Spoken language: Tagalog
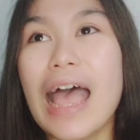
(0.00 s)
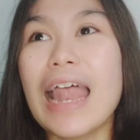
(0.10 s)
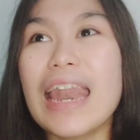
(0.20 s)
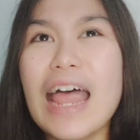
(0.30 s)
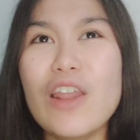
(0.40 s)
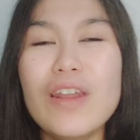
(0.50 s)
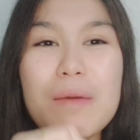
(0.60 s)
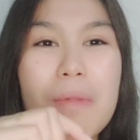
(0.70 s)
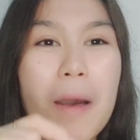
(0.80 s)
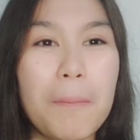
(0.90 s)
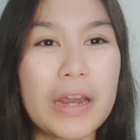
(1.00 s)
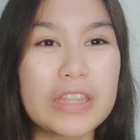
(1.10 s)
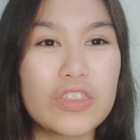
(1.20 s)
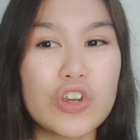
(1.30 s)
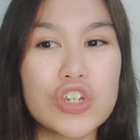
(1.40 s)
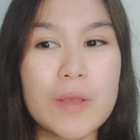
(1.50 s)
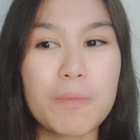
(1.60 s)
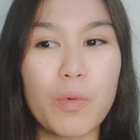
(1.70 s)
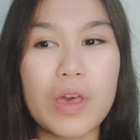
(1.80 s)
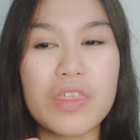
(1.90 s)
Lalo na yung mga partnership
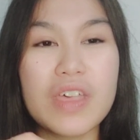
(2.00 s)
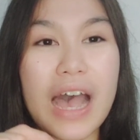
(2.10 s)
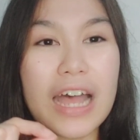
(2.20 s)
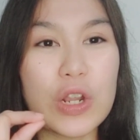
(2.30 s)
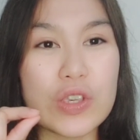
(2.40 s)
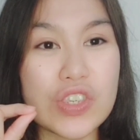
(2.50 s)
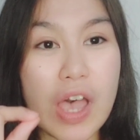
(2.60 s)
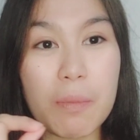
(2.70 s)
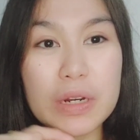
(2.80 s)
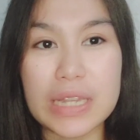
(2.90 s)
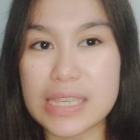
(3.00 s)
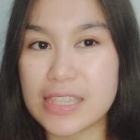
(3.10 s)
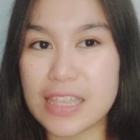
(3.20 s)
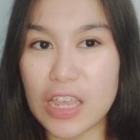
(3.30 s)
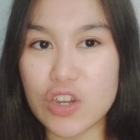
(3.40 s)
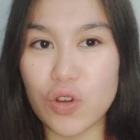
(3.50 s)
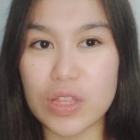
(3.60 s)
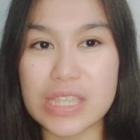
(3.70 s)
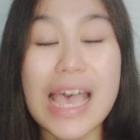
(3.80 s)
with ano summer destinations.